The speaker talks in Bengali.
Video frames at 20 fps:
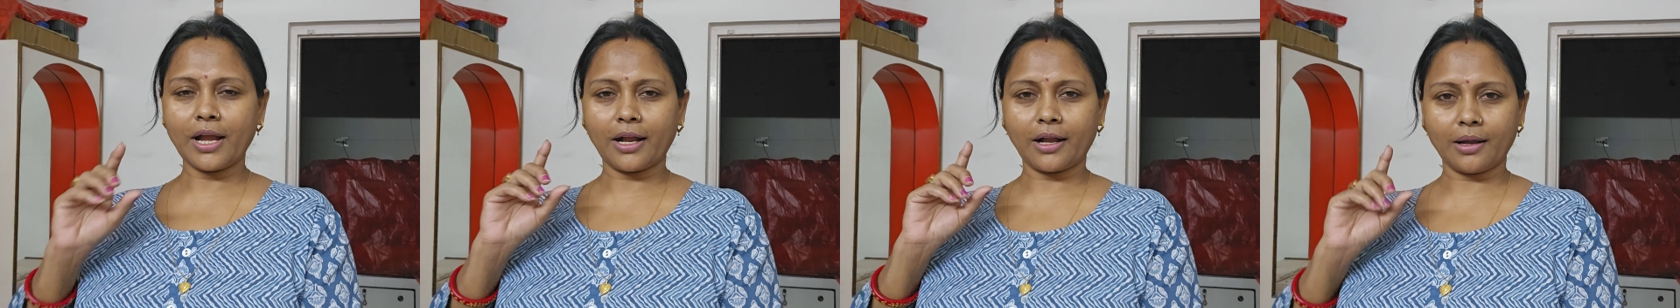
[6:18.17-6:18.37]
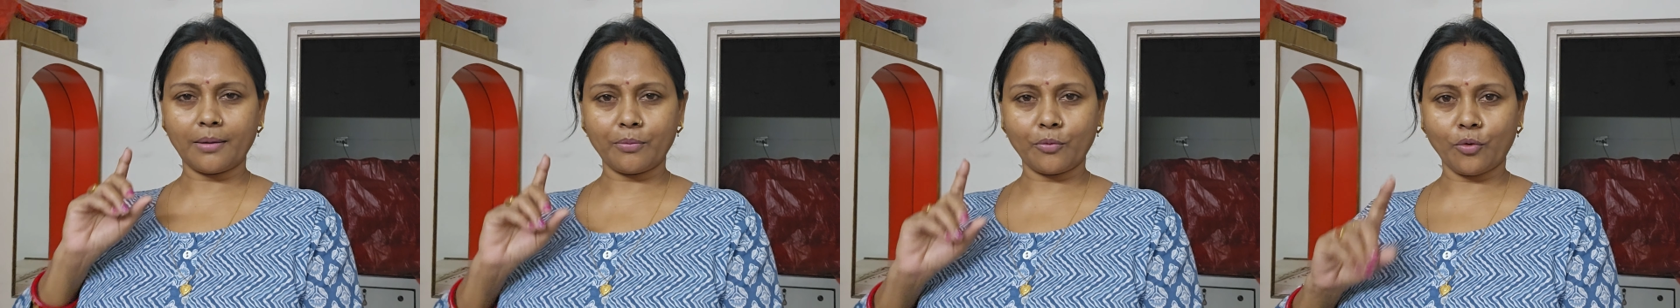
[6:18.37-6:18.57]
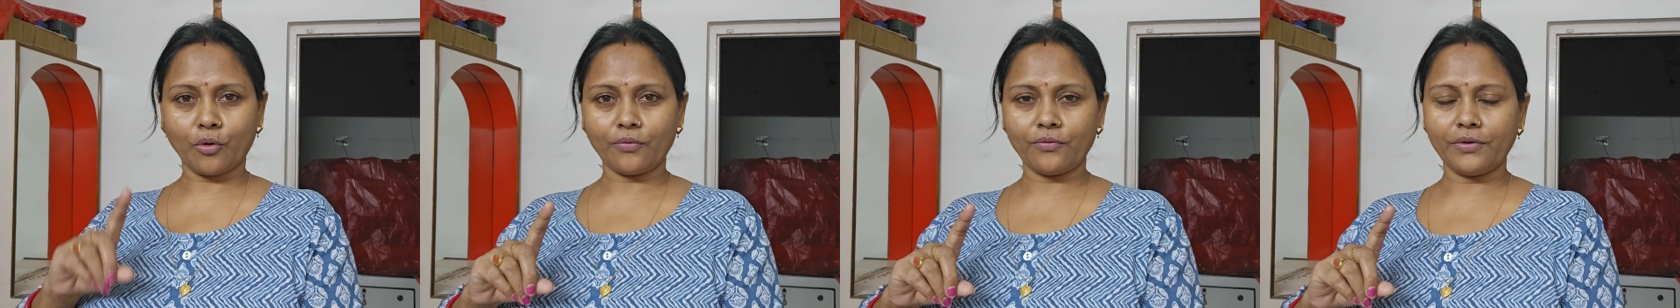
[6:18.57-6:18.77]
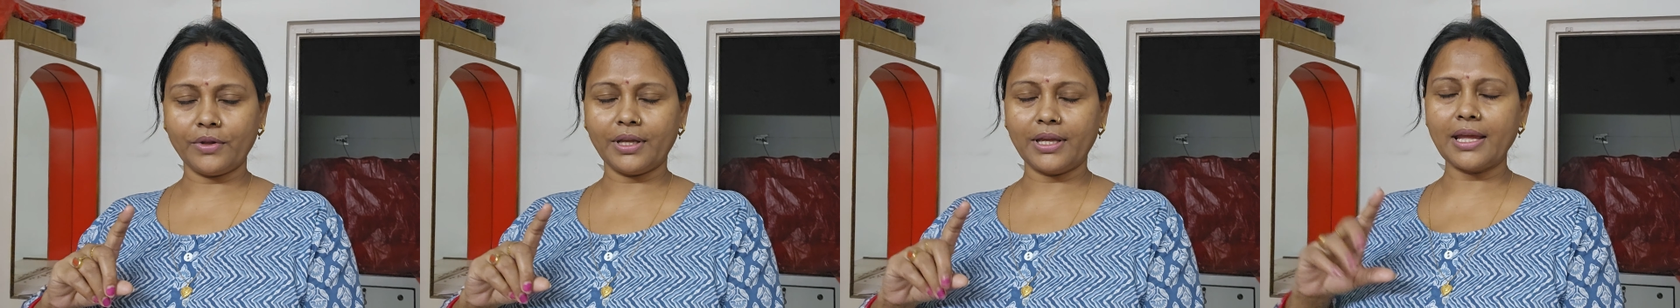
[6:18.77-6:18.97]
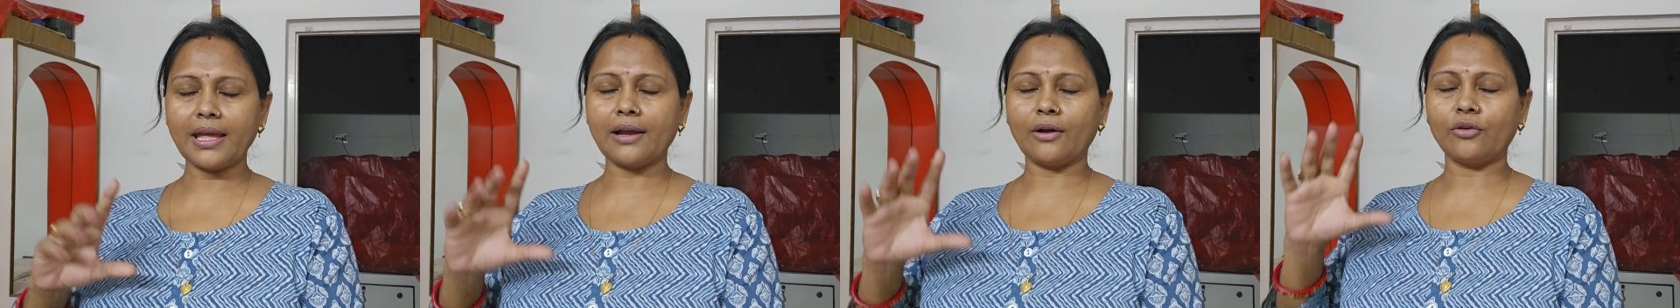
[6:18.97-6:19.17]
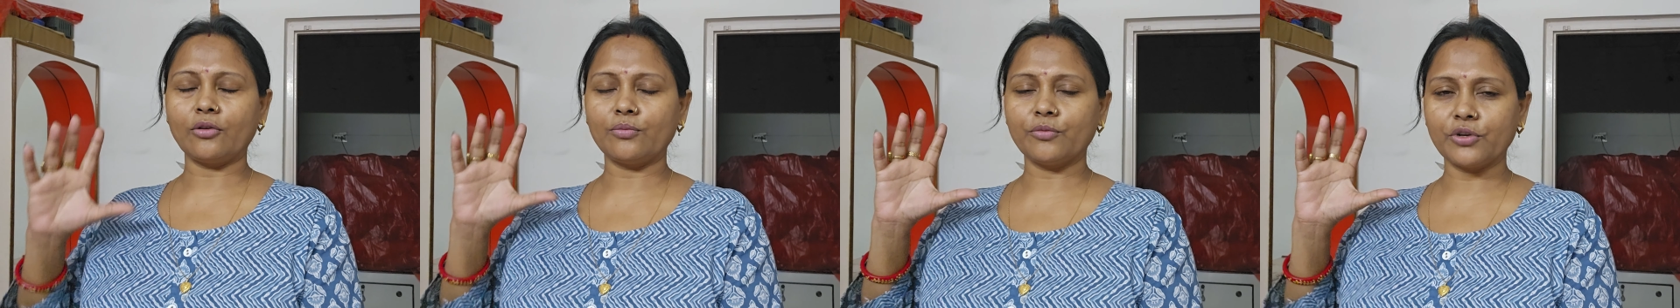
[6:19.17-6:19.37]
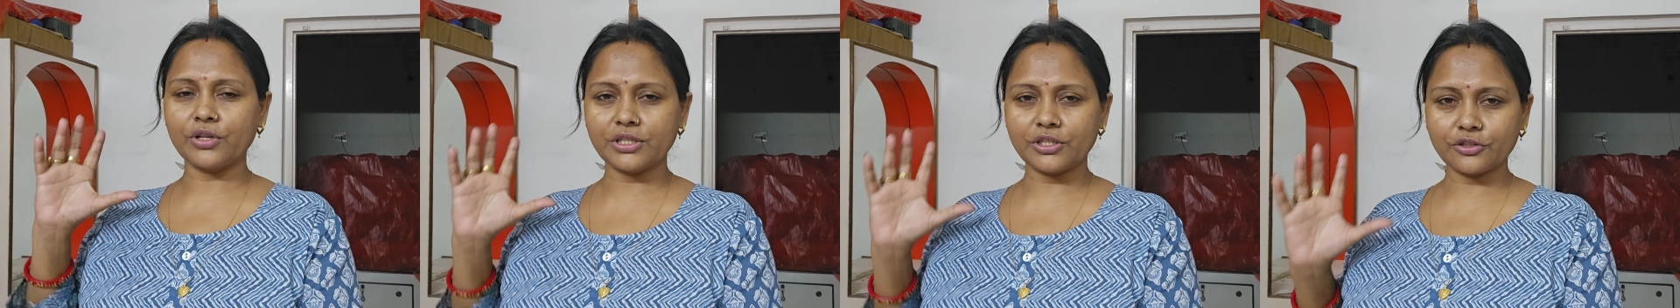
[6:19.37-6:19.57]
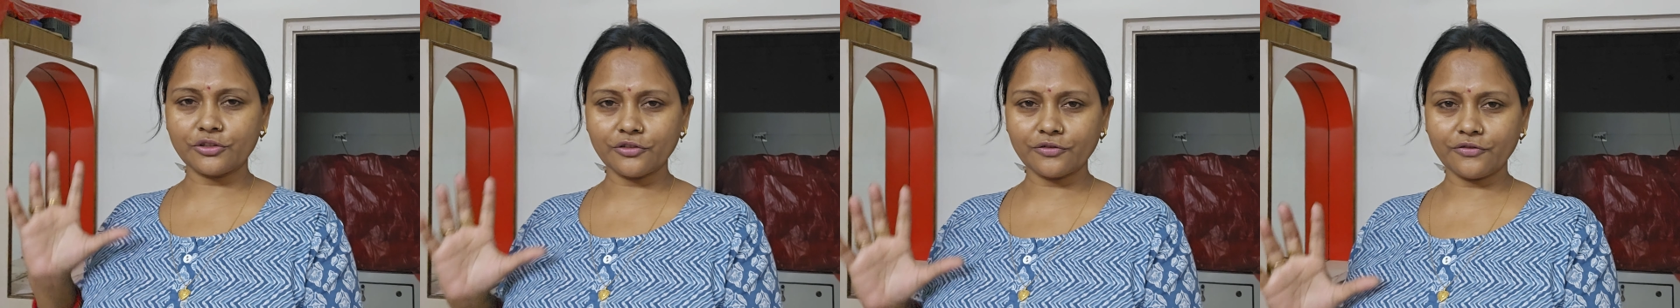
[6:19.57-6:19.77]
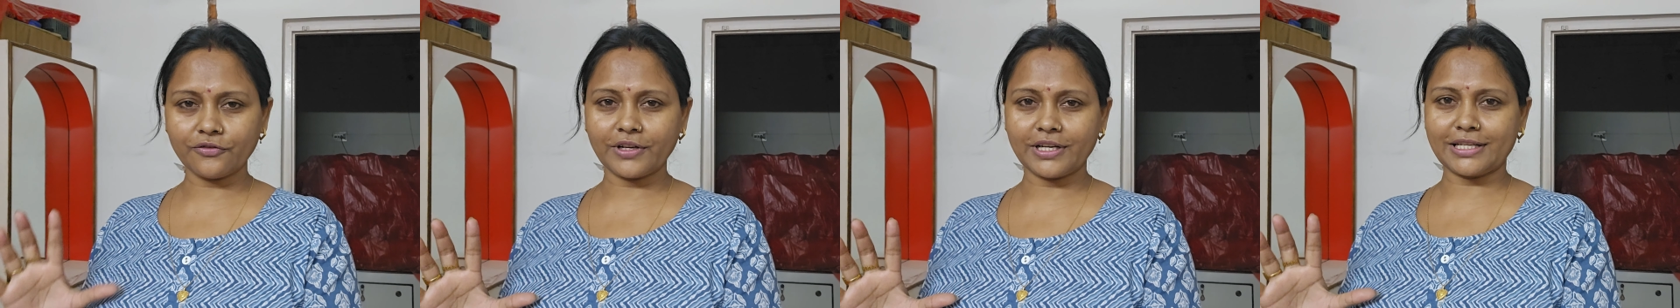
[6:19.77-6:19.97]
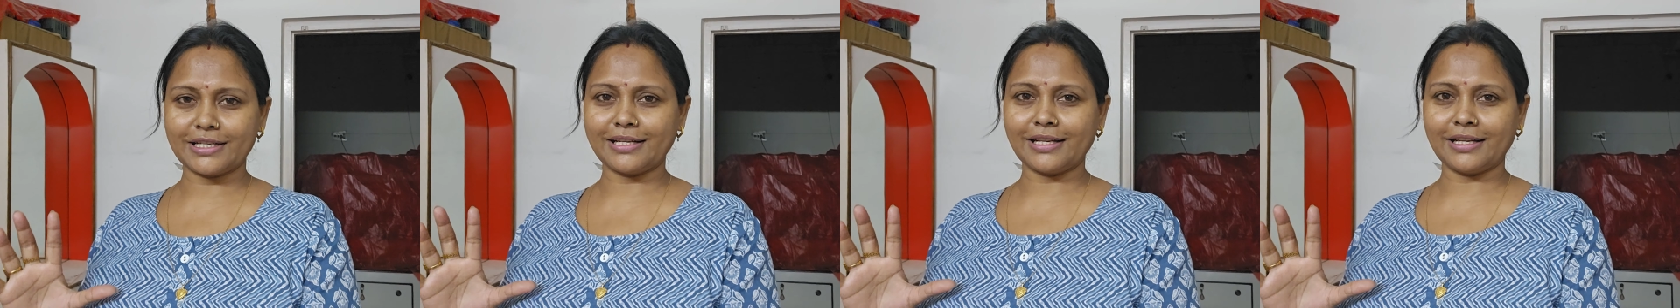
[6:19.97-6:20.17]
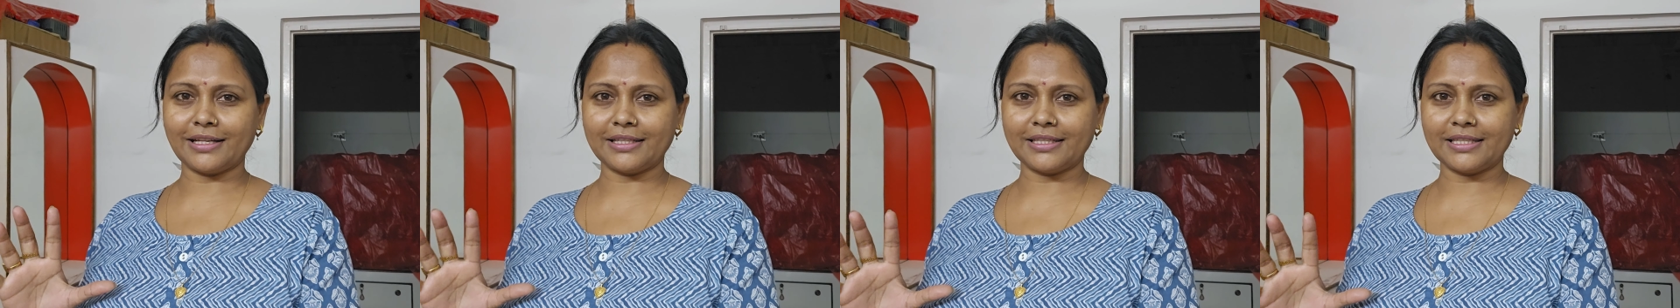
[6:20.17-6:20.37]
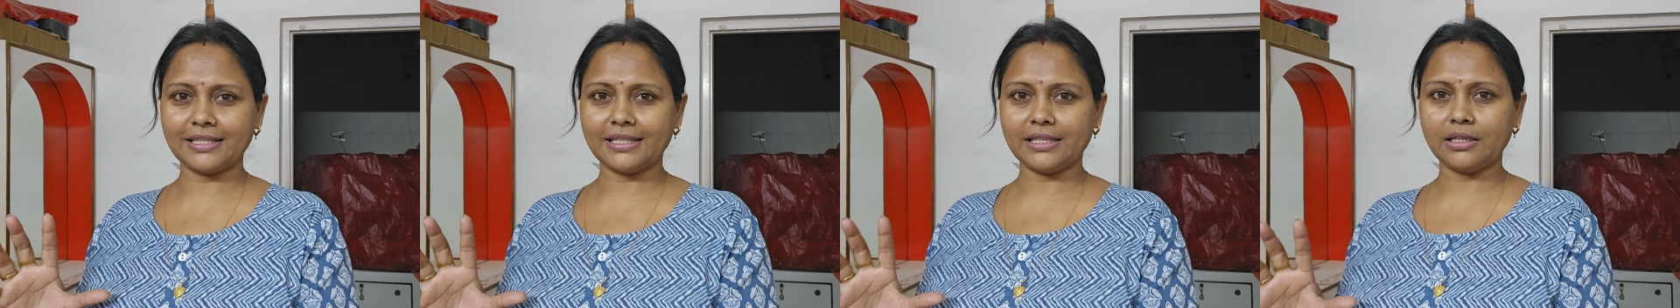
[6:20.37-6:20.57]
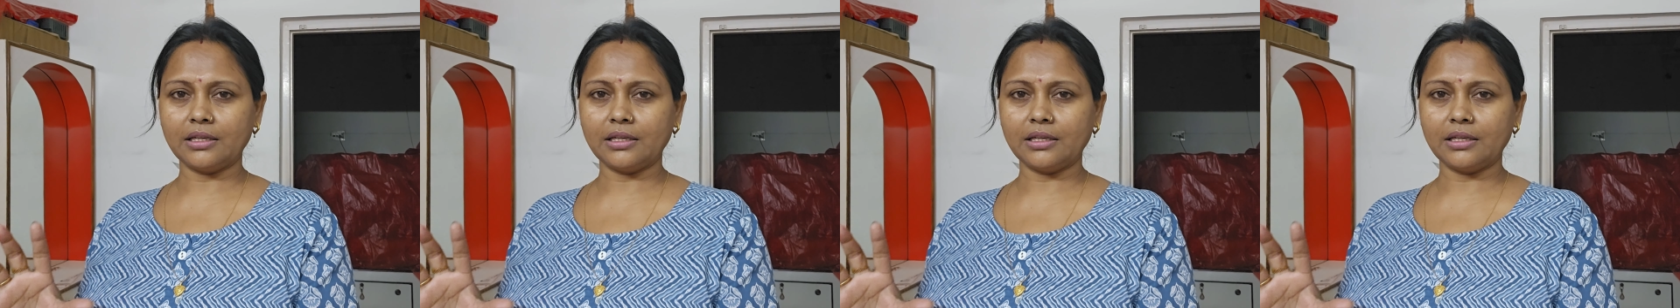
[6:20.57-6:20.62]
এক কাপ কফি খেয়ে এখন মনে হচ্ছে একটু ফ্রেশ লাগছে